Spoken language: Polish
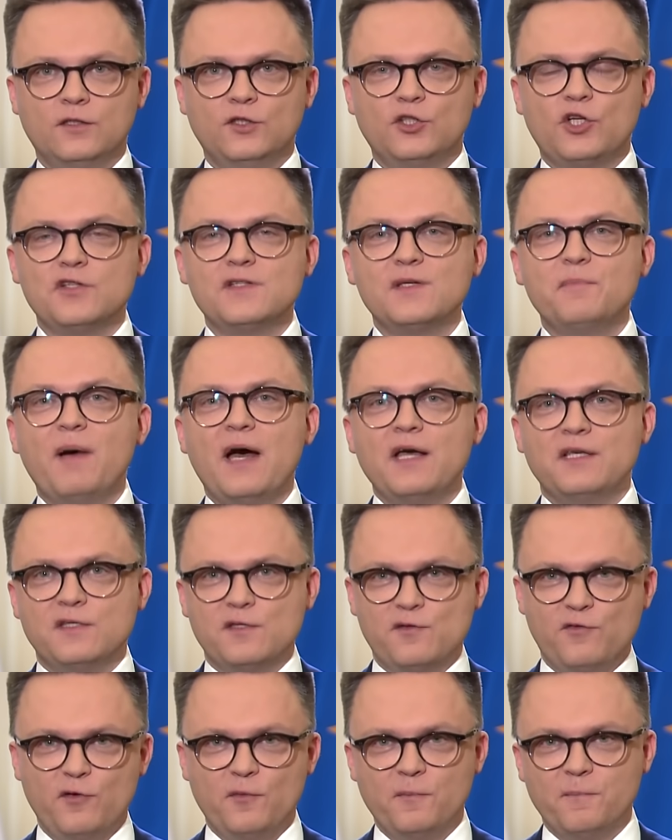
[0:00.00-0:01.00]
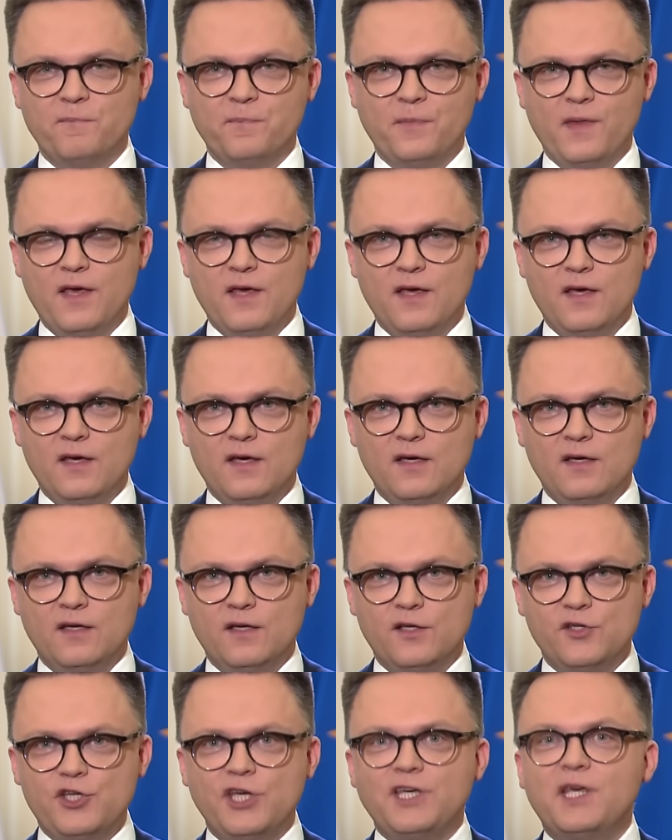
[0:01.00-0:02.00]
Drodzy Państwo,
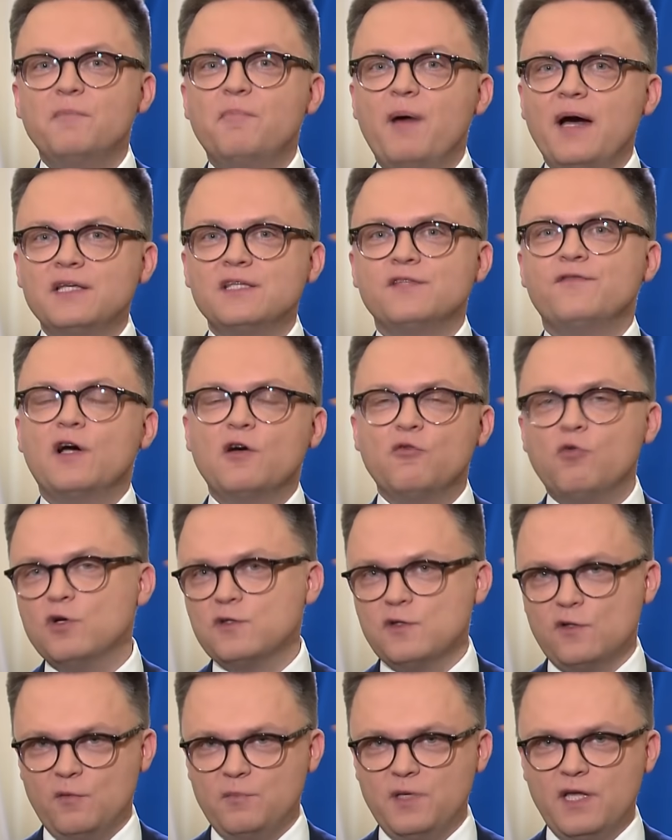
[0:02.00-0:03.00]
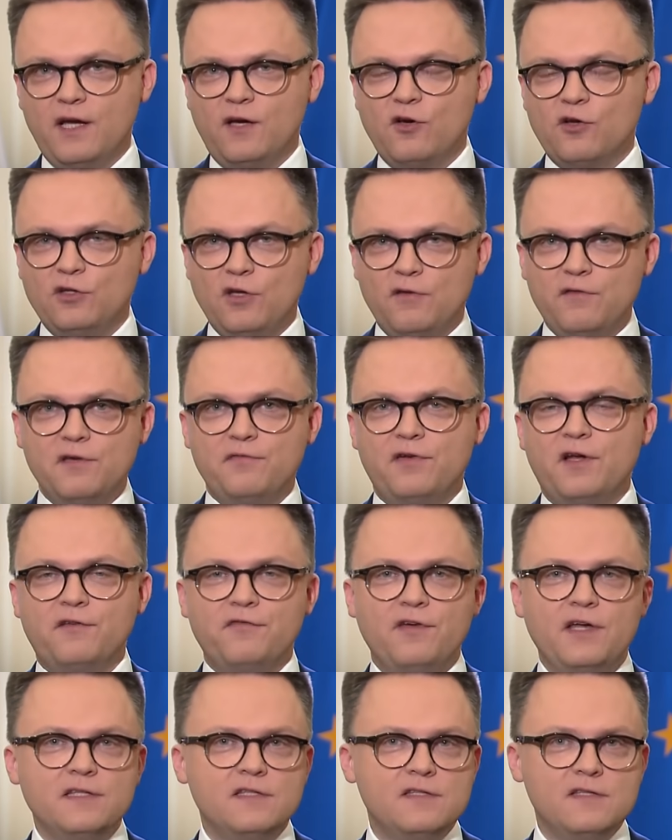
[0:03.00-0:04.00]
dzięki Państwa głosom i rekordowej
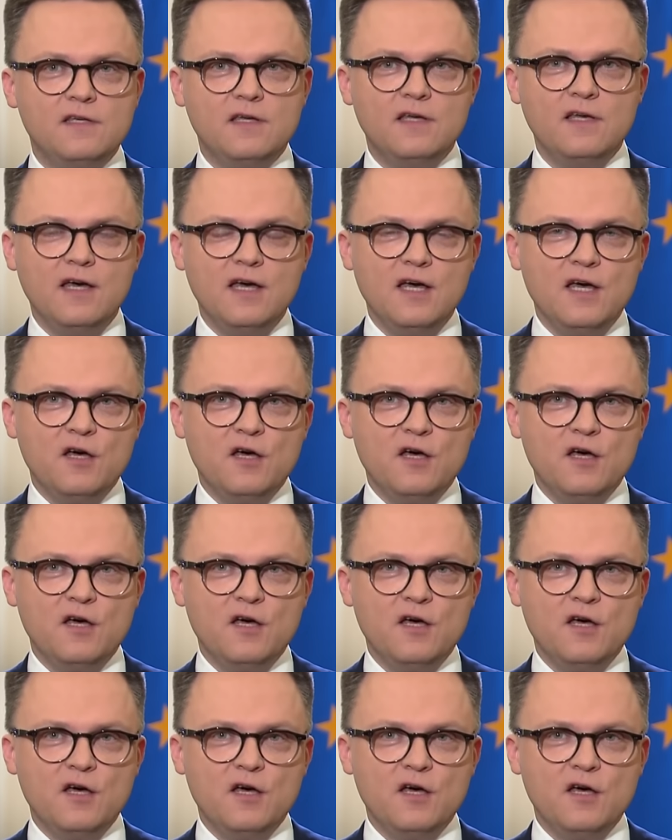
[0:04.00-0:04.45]
frekwencji